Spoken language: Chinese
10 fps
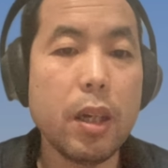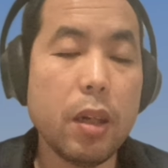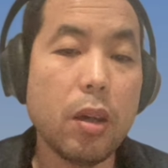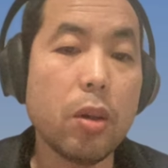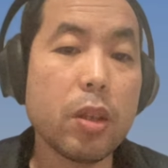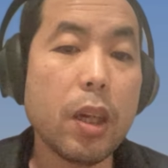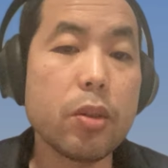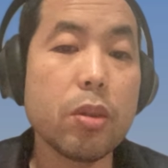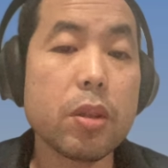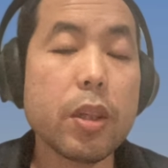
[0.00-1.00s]
呃，好，
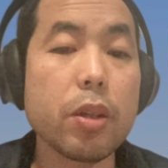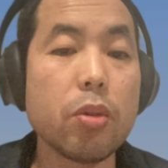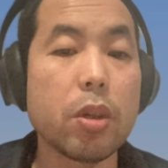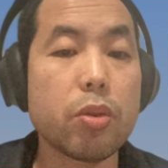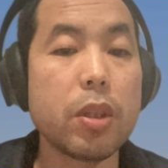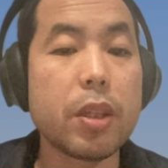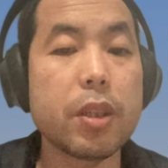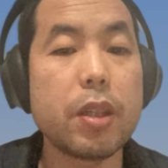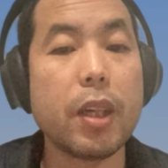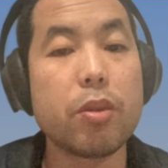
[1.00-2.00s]
这个作者说的
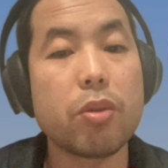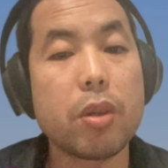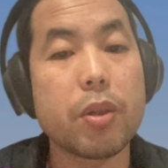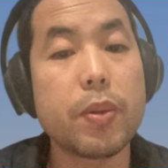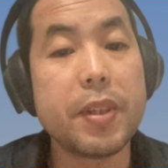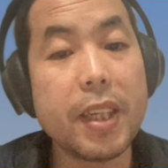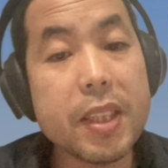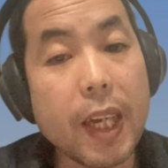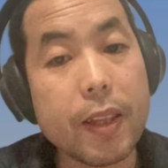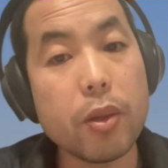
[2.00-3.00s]
第四点就是，就是
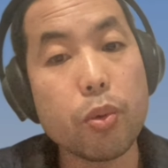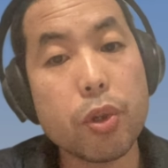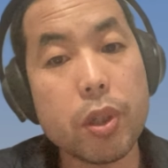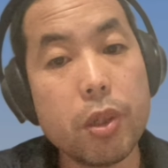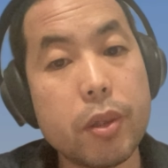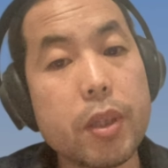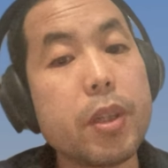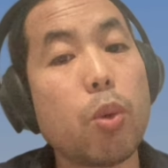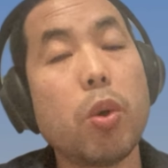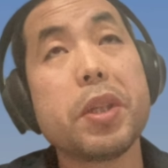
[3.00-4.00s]
人才的流失与
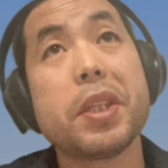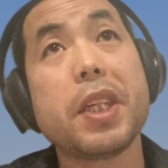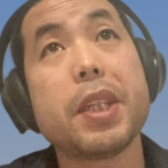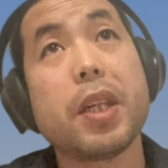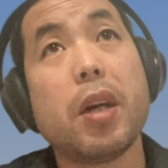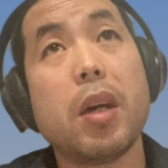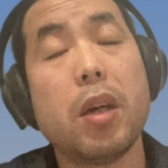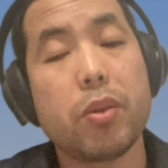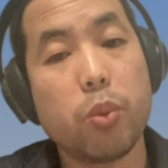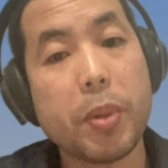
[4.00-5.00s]
经济活力的下降
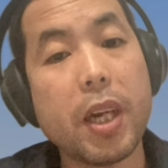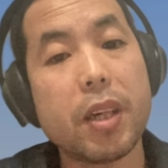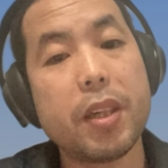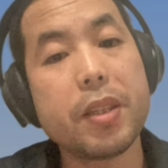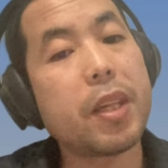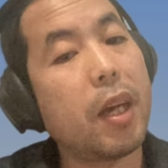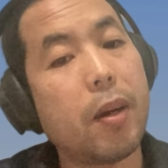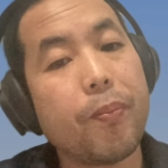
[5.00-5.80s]
啊。我们看一下人才